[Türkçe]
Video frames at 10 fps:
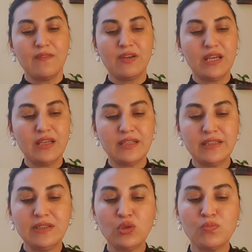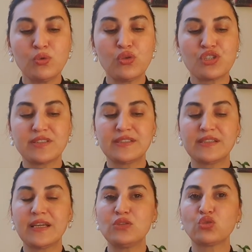ve yedi gün boyunca
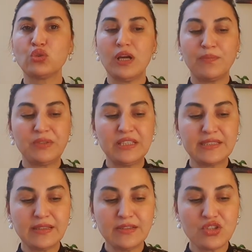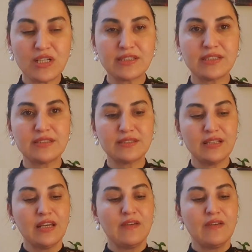sirkeli suyla abdest alacaksınız